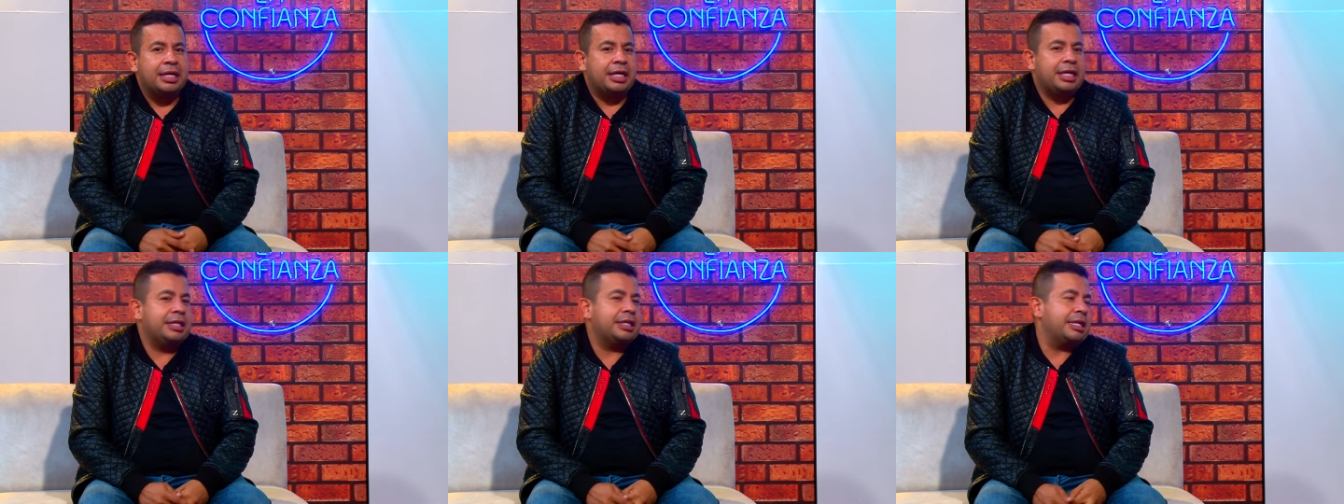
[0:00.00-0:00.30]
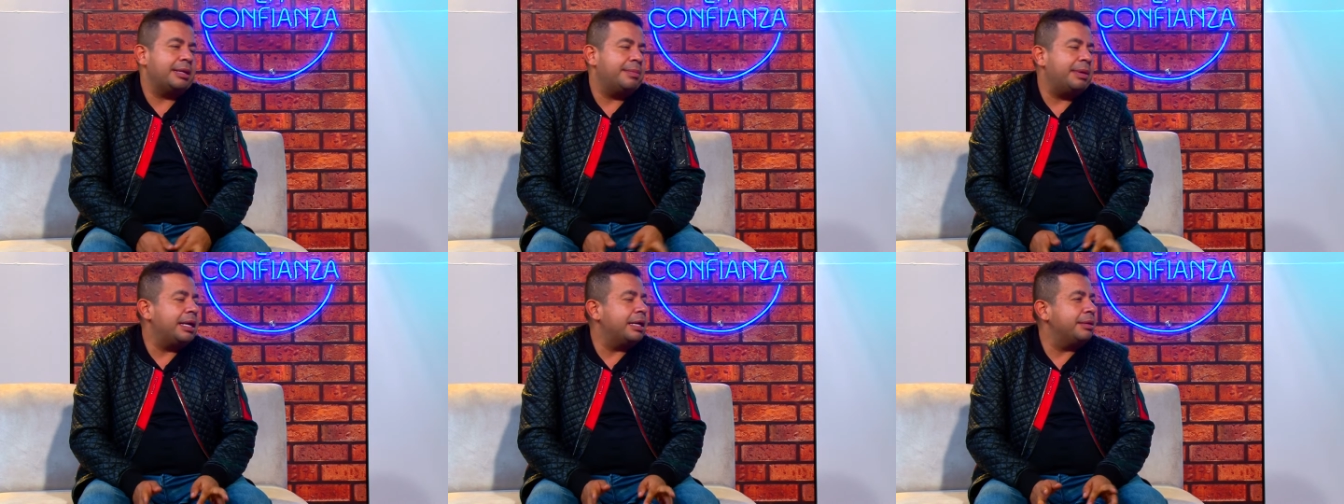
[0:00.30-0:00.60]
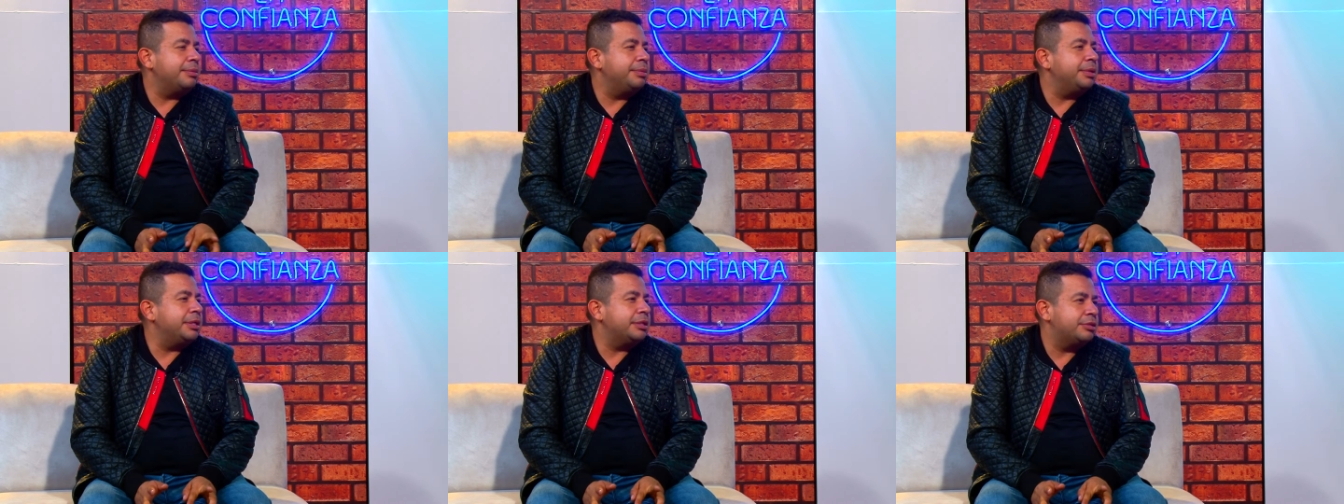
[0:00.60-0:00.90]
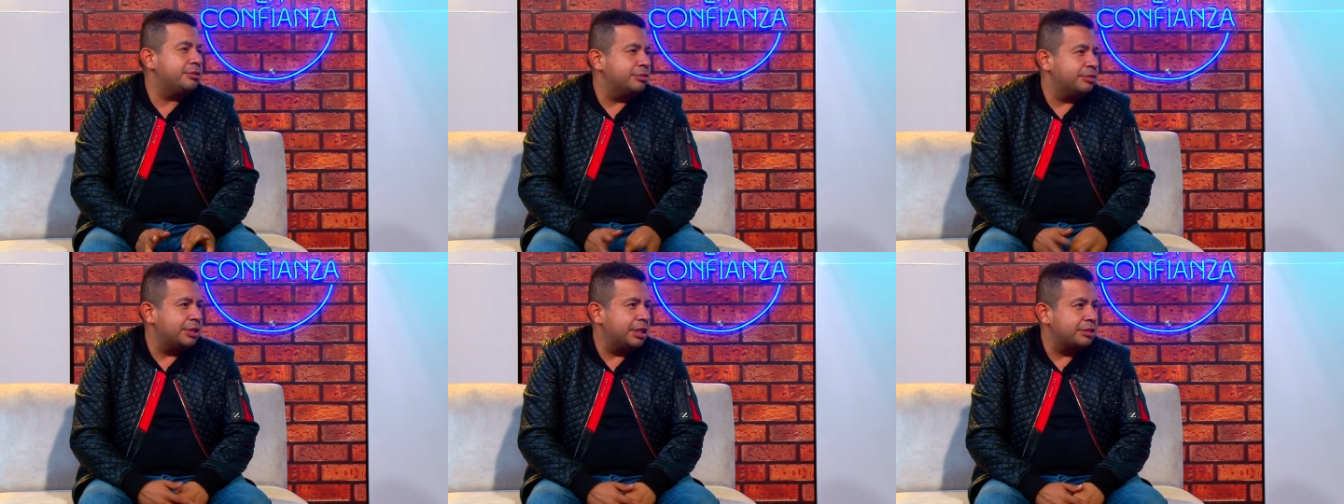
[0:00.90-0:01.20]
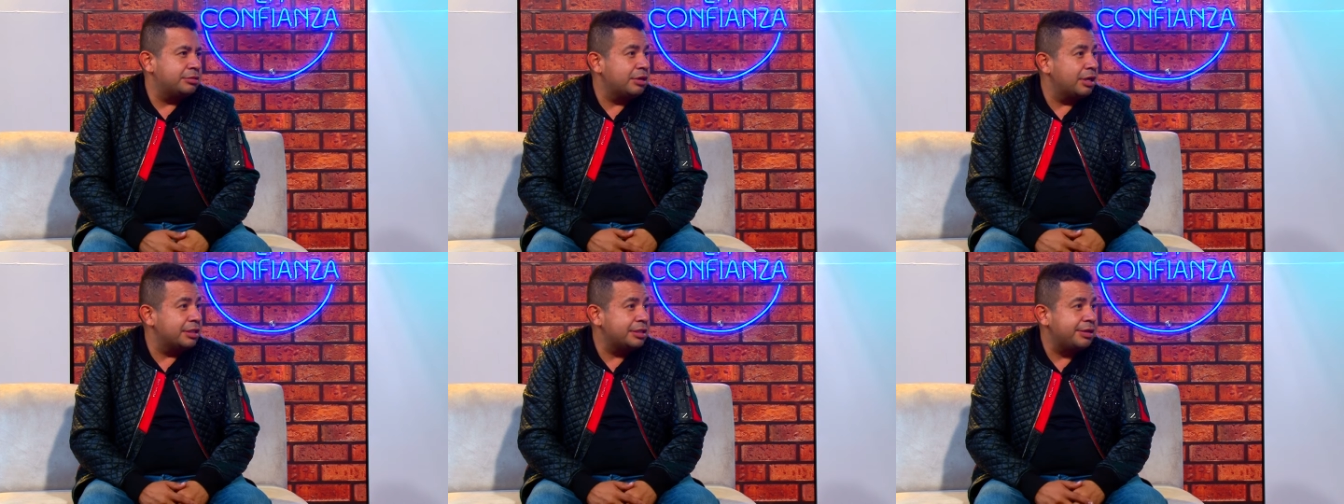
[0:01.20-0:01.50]
el tema del vicio en
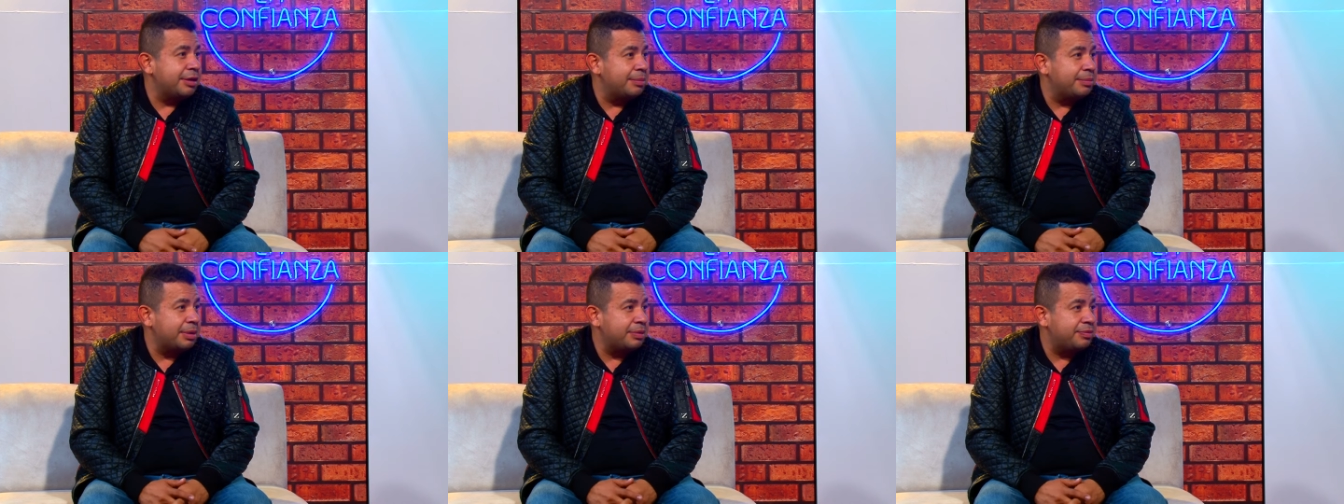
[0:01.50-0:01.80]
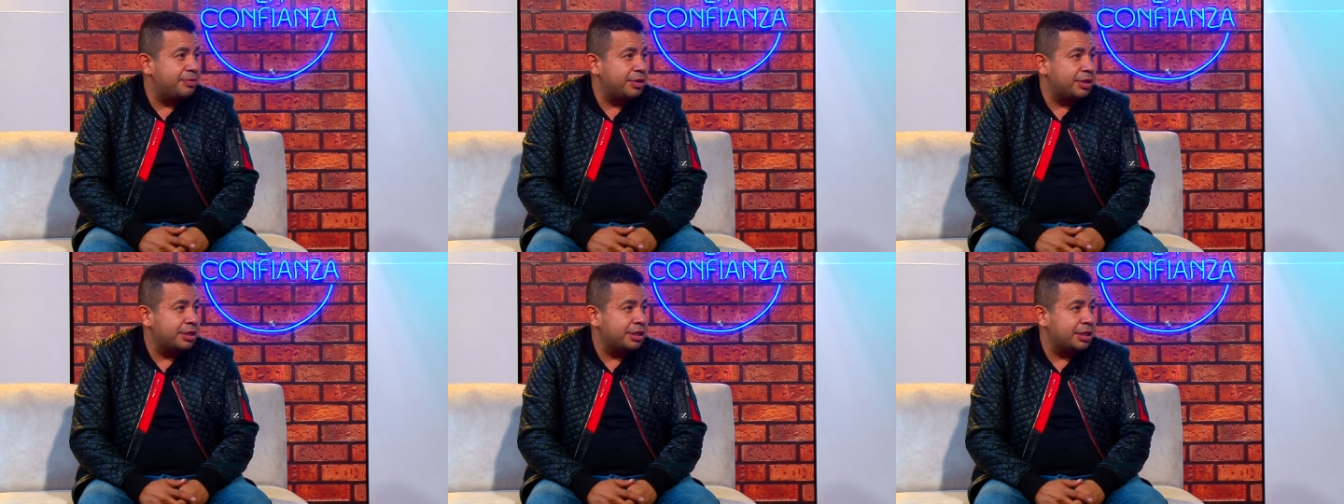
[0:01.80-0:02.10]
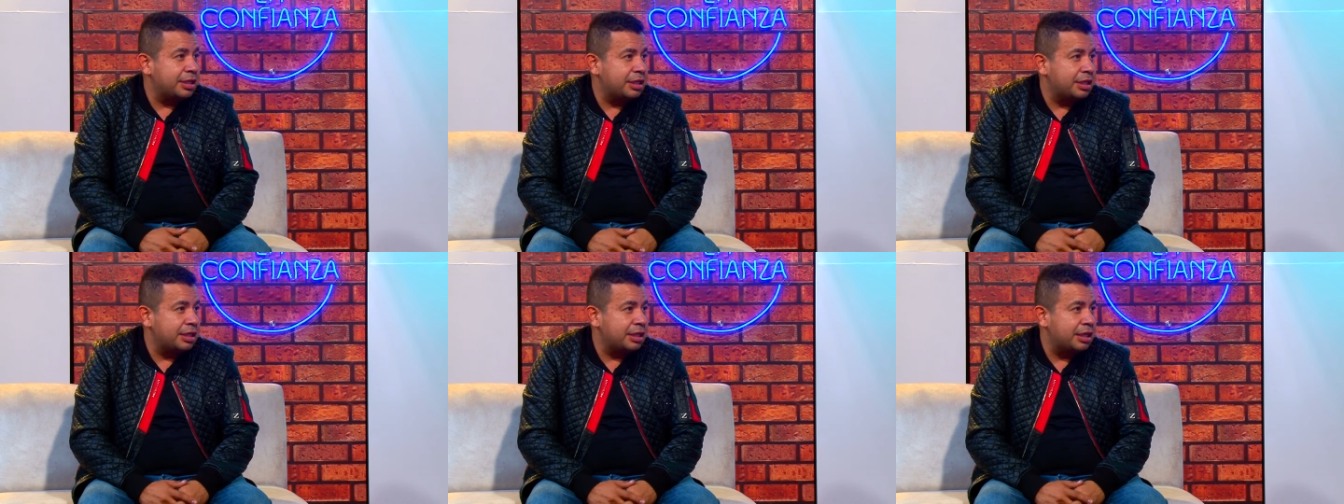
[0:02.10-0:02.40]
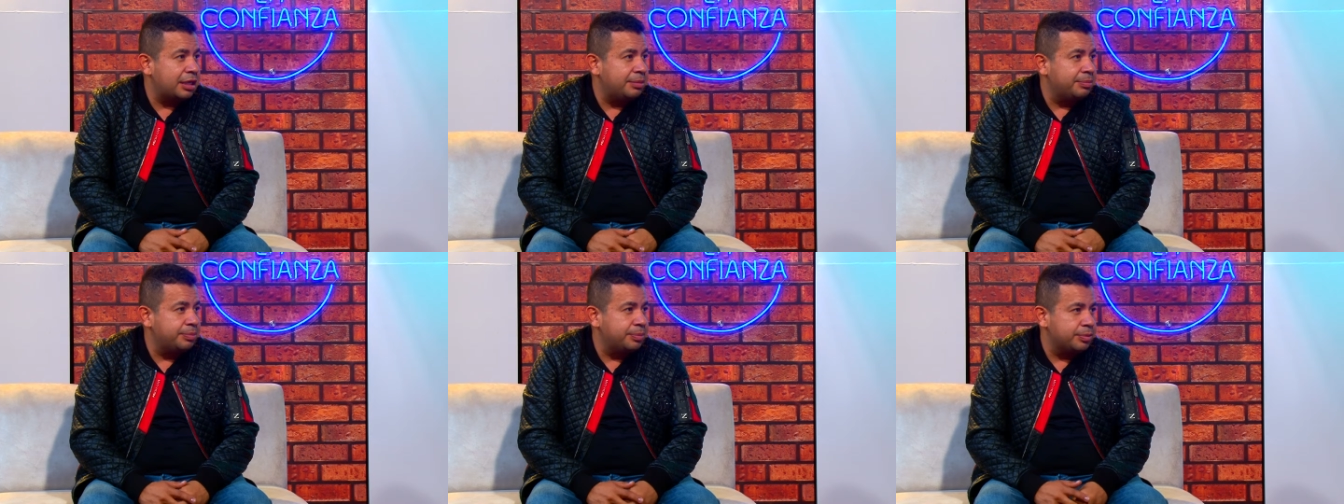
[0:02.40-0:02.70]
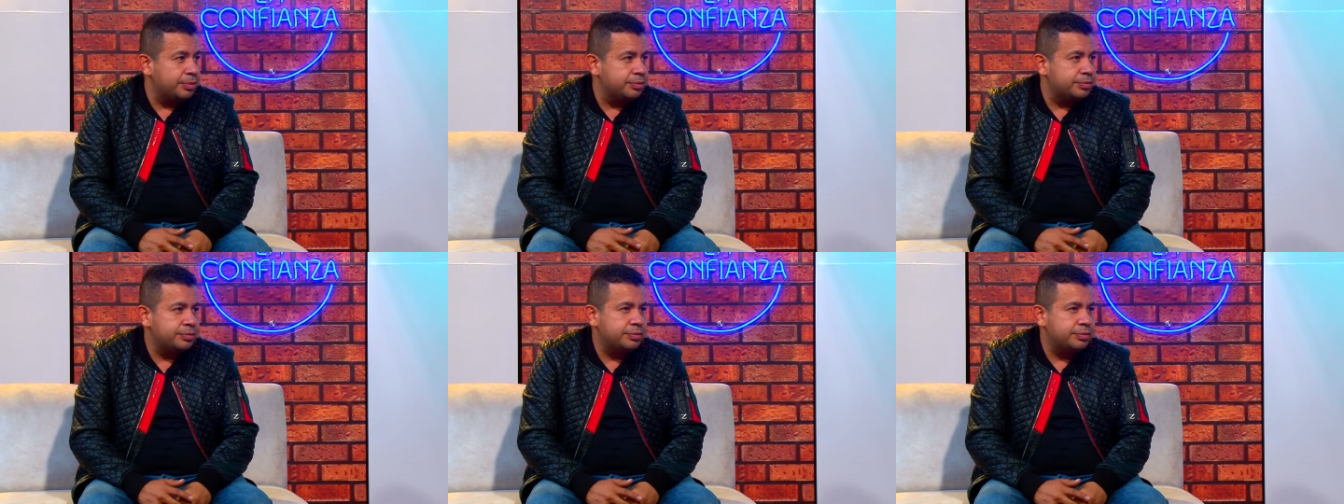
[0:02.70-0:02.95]
la ciudad se va más fuerte que en el campo.